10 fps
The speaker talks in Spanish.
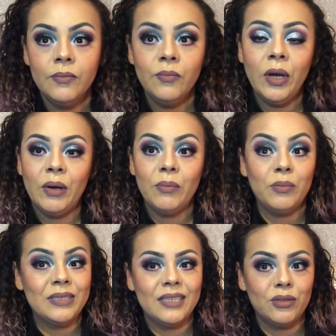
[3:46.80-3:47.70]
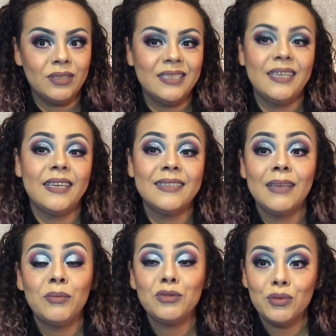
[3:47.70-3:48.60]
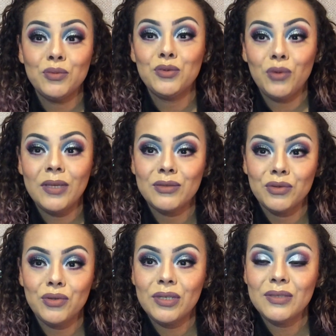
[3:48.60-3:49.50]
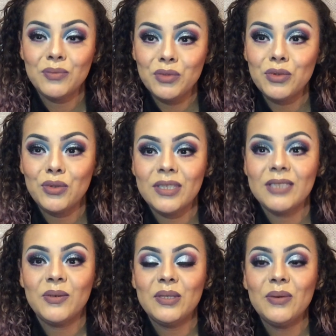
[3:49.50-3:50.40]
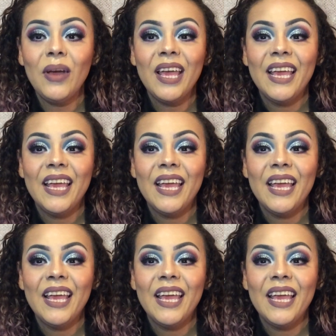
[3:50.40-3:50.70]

Bueno, pues entonces aquí estamos, somos todas nosotras, somos nosotras cuatro.